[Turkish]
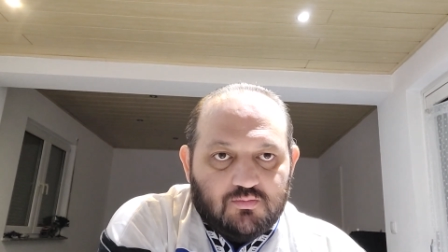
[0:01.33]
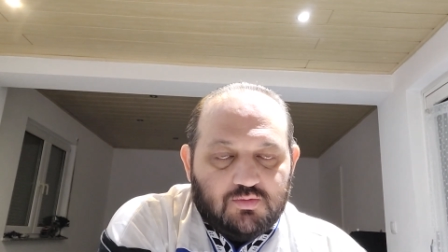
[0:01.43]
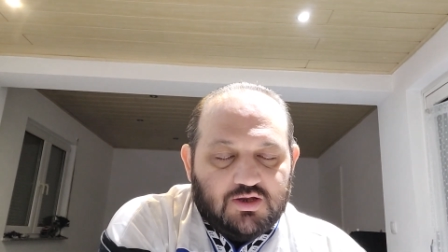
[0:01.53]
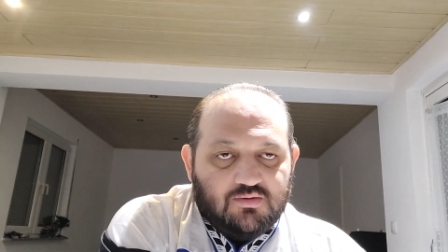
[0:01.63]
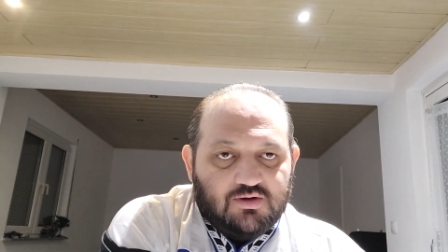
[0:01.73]

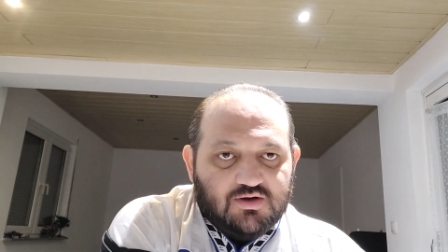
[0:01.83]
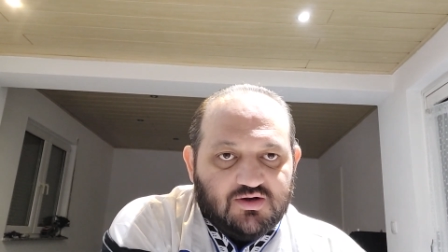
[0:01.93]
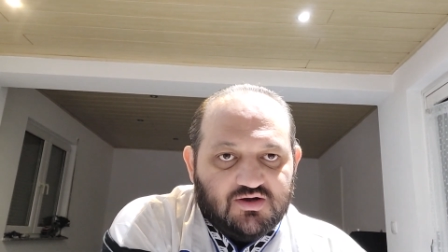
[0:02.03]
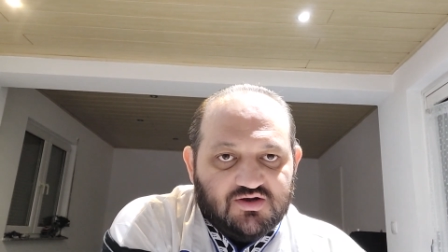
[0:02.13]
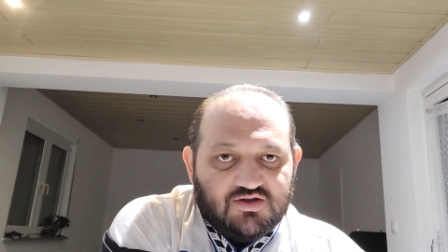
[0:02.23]
Merhaba
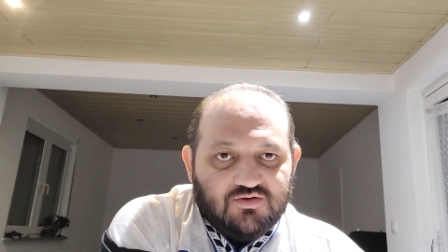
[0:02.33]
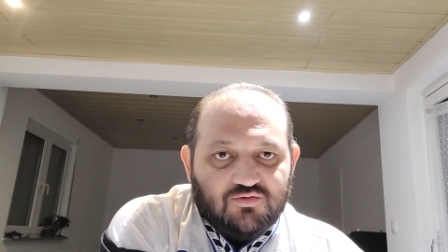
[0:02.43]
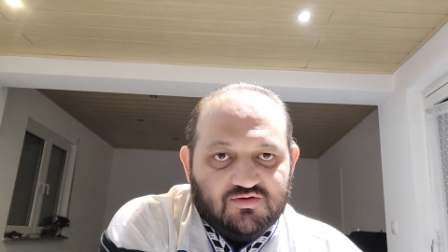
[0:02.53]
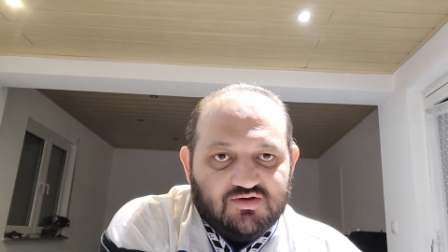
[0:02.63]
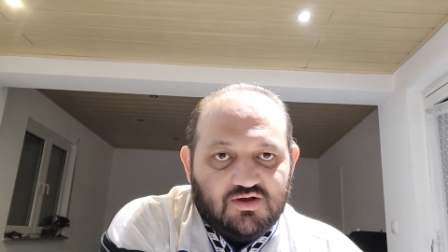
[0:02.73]
arkadaşlar
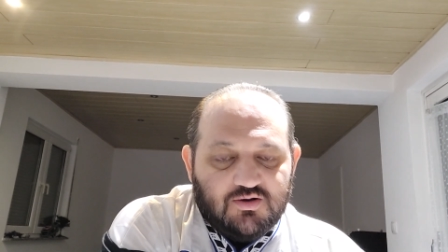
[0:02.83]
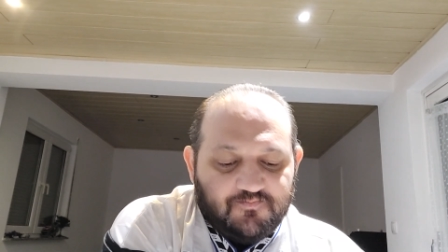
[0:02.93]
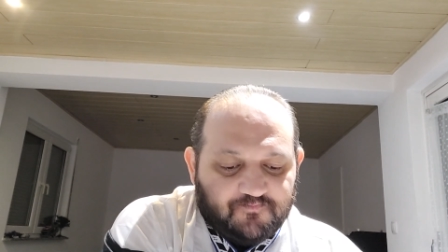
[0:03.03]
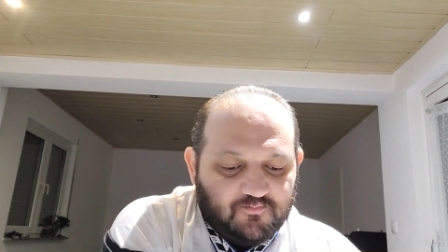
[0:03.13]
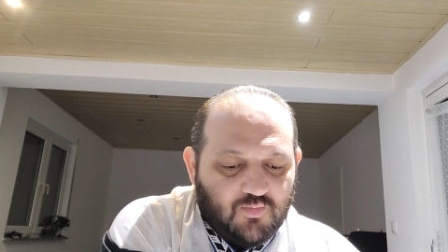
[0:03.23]
dostlar.
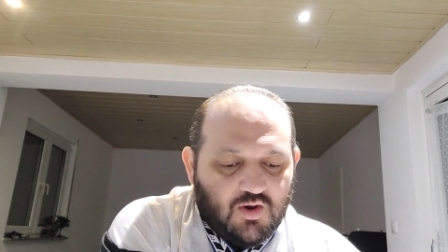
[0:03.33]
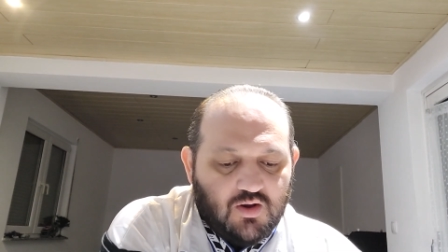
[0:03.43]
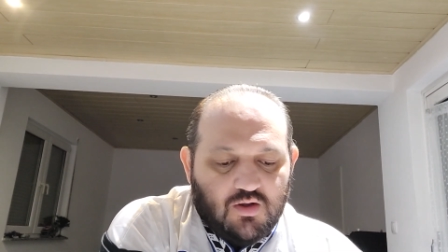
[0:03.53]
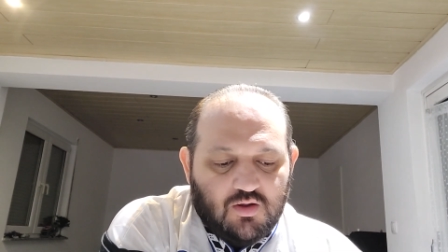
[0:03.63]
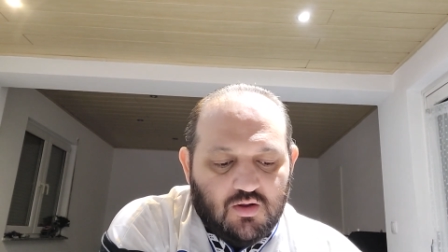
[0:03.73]

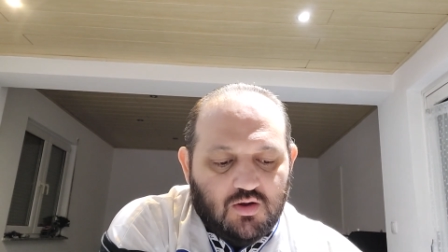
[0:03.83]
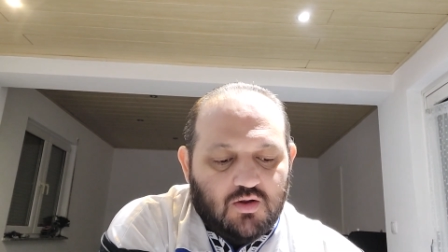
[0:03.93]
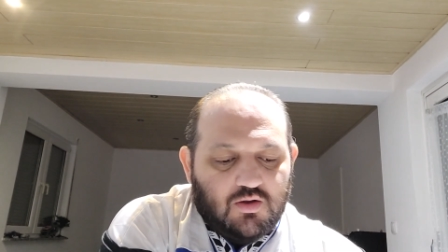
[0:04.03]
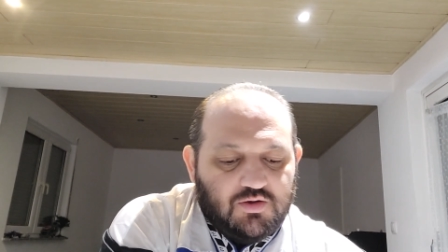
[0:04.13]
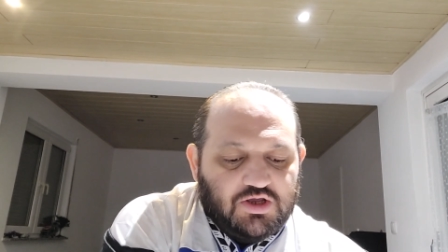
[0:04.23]

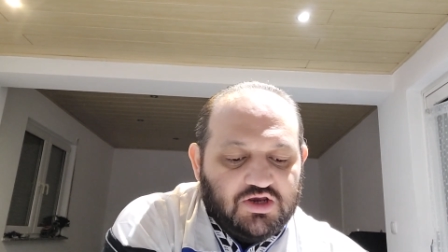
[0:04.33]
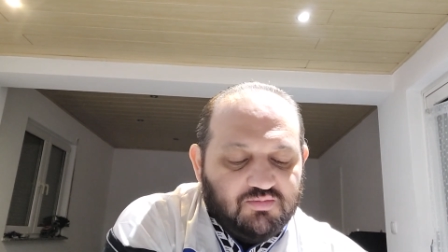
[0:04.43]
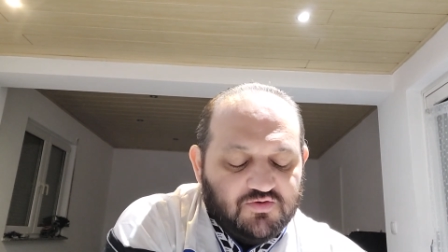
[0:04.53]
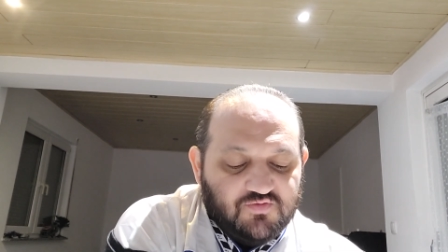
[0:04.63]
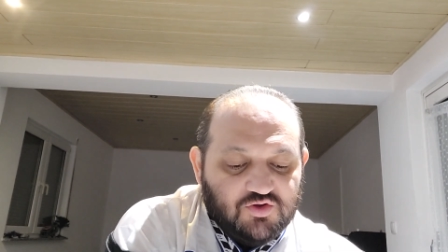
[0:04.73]
Yeni
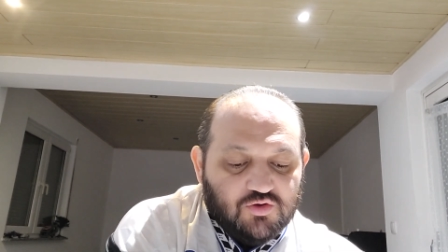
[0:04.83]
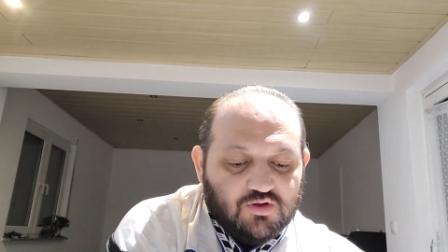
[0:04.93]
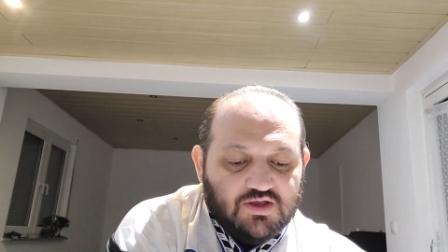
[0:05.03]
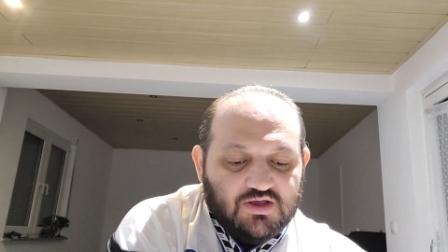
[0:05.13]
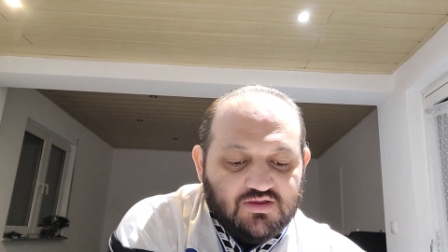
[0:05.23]
bir
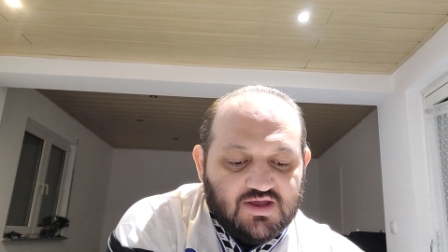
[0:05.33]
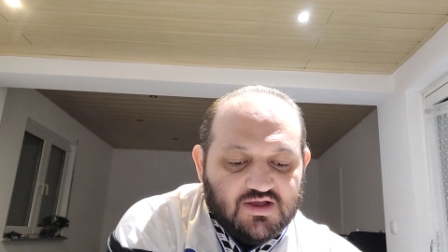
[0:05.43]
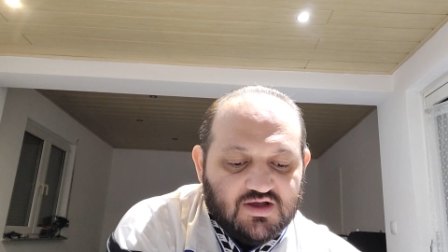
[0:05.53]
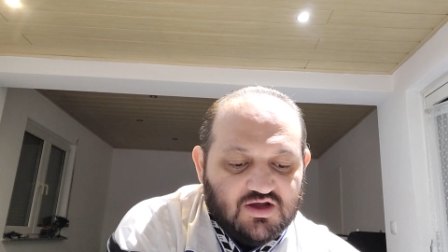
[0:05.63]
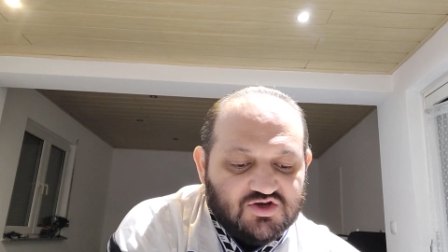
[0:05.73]
videola
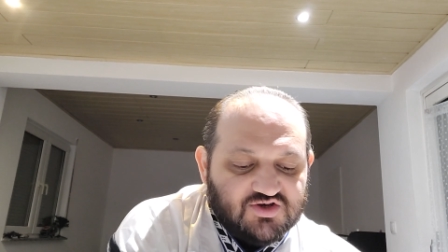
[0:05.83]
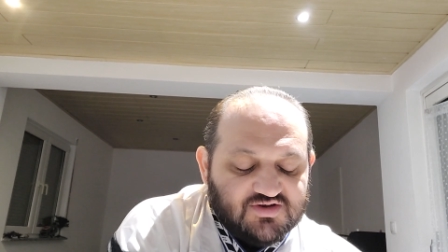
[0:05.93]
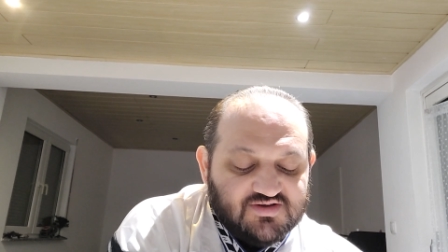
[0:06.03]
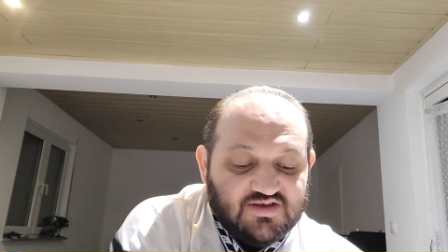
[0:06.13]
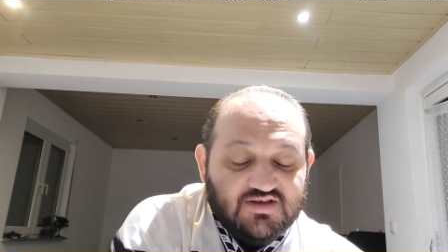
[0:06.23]
yeniden
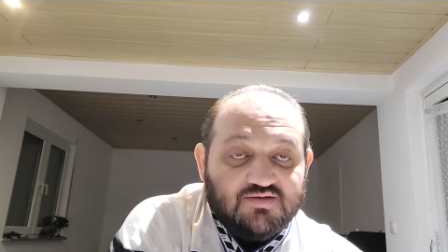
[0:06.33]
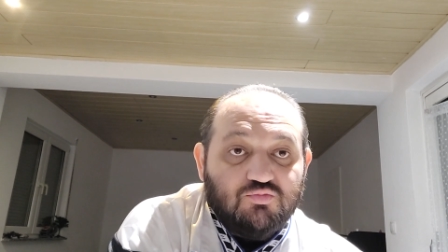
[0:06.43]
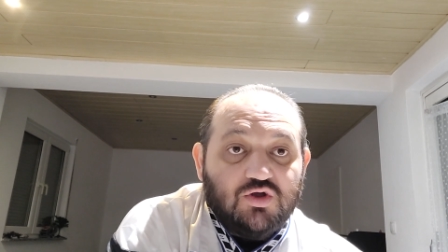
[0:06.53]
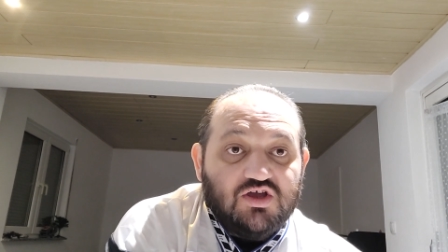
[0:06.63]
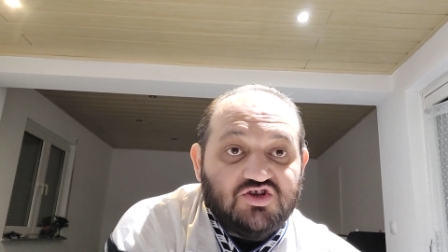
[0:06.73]
karşınızdayız.
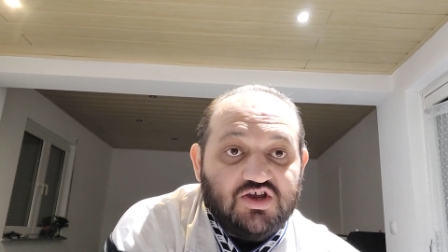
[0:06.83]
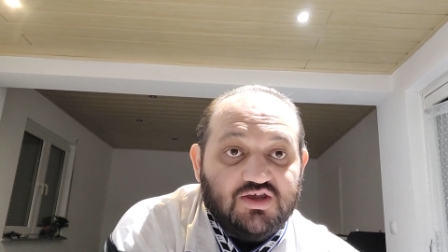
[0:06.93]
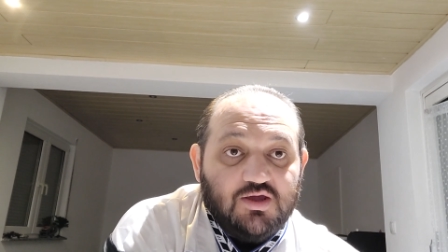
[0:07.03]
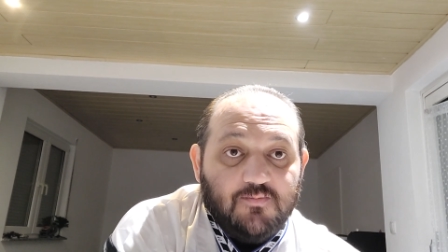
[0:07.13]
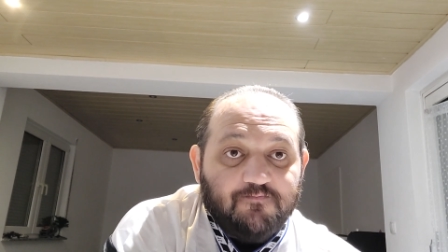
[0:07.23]
Bu
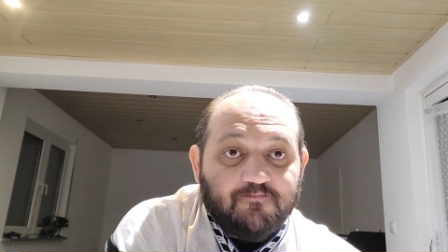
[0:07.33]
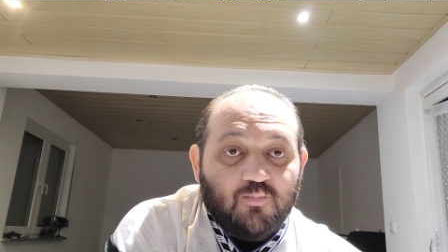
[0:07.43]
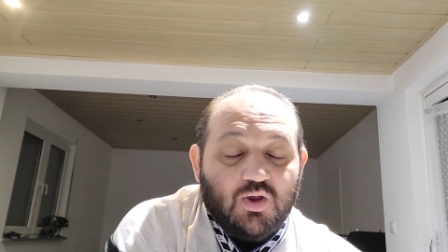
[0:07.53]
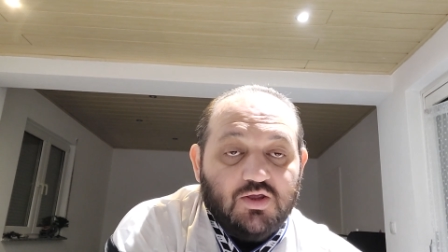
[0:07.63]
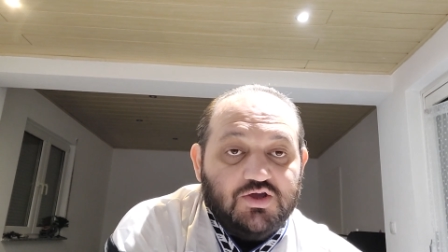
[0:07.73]
geceki
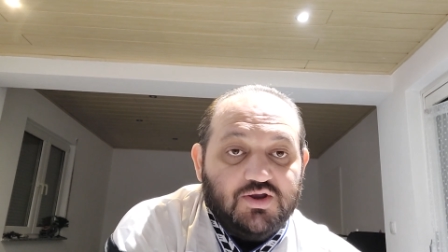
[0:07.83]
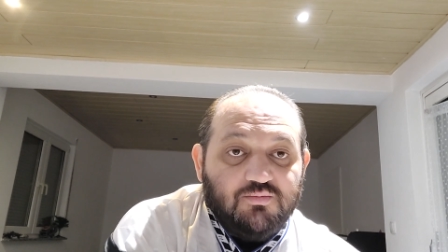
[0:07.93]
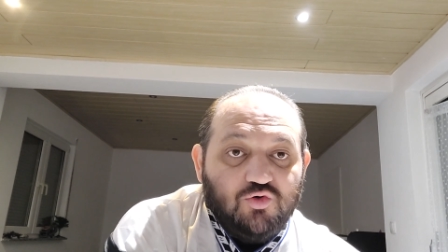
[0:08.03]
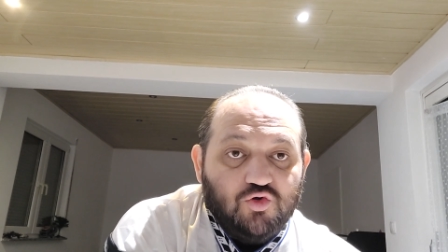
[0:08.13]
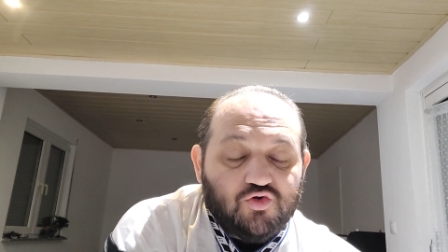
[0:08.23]

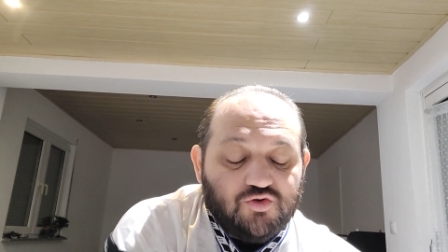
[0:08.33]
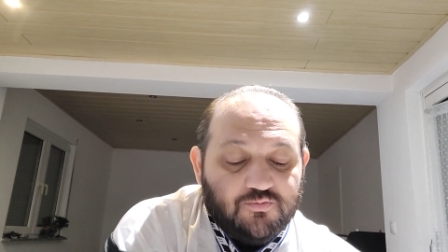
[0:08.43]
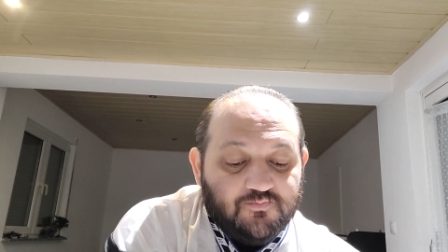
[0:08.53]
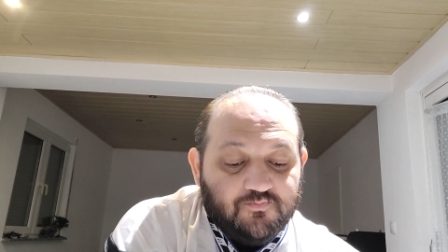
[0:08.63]
23